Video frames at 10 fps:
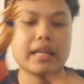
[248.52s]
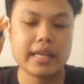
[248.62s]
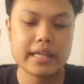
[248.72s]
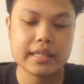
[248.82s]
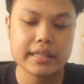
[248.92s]
ดี
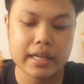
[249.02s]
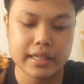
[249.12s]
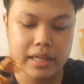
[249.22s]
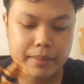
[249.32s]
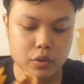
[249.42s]
จริงๆเลย
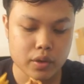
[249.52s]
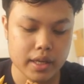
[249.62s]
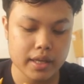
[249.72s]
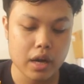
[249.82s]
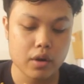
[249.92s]
สำหรับตัวนี้
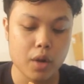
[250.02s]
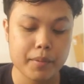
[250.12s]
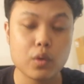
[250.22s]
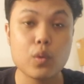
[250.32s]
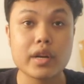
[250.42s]
เดี๋ยวเราไป
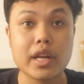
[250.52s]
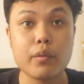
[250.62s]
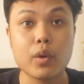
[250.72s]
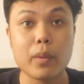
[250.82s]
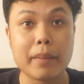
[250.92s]
ดูรี
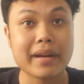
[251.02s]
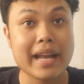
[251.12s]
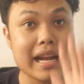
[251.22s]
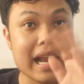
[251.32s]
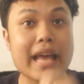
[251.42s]
วิวแบบ
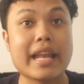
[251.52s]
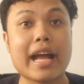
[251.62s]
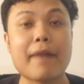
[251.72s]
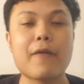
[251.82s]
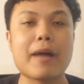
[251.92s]
ใกล้ๆนะค
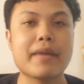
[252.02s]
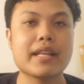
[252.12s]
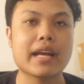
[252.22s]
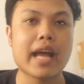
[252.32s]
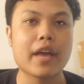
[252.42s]
รับว่าเป็น
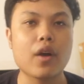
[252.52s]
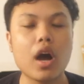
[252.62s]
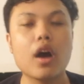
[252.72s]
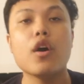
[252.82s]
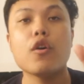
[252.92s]
ยังไงก็
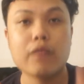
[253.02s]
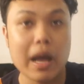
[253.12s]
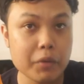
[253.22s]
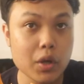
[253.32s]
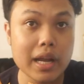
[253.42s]
ฝาก
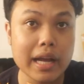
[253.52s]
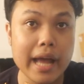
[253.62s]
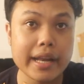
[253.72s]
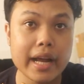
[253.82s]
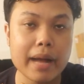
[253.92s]
ไว้ด้วยละกัน
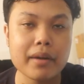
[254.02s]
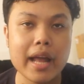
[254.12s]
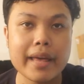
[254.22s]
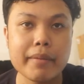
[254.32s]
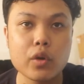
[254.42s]
นะครับใคร
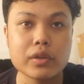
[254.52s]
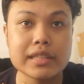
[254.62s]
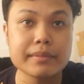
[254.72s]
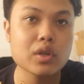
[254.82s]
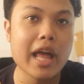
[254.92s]
ไม่ได้กด
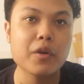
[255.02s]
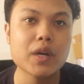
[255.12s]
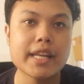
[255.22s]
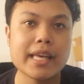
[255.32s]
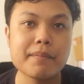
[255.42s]
Subscribe กดก
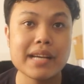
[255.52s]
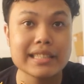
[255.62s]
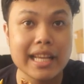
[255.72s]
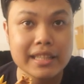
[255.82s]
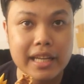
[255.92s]
ระดิ่งเพื่อ
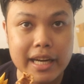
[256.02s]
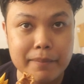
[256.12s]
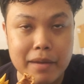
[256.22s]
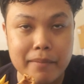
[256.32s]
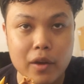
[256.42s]
แจ้งเตือนคลิป
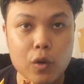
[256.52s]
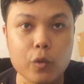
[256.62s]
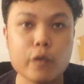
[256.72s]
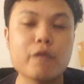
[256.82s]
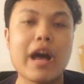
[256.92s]
ใหม่ๆของคุ
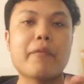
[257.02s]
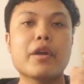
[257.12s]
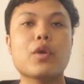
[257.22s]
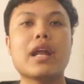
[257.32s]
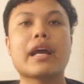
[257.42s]
ณฝากไว้
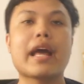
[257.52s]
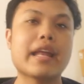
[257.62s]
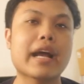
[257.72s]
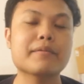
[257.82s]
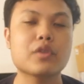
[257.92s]
ด้วยละกัน
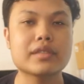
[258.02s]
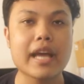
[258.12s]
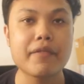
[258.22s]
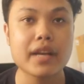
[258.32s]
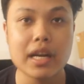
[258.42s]
นะครับสนใจ
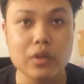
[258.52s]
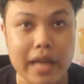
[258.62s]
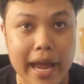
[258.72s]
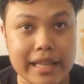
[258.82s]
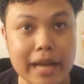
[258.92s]
ฟิกเกอร์ตัวไหน
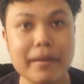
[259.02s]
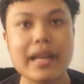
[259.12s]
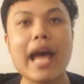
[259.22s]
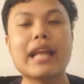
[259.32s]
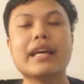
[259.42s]
ทักมา
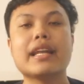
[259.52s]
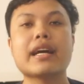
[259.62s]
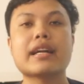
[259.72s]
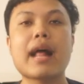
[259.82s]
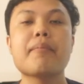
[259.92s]
ได้เลยนะ
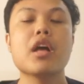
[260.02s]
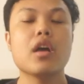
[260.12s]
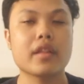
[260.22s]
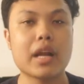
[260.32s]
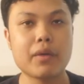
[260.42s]
ครับ
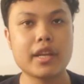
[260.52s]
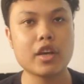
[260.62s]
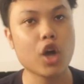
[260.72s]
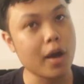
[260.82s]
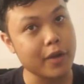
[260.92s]
สำหรับวันนี้
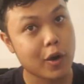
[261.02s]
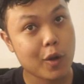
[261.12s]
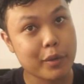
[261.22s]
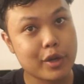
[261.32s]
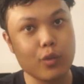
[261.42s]
ก็เดี๋ยวเรา
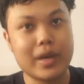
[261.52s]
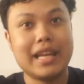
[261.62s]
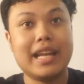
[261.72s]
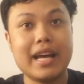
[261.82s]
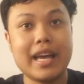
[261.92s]
ไปดูกัน
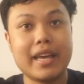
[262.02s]
เลย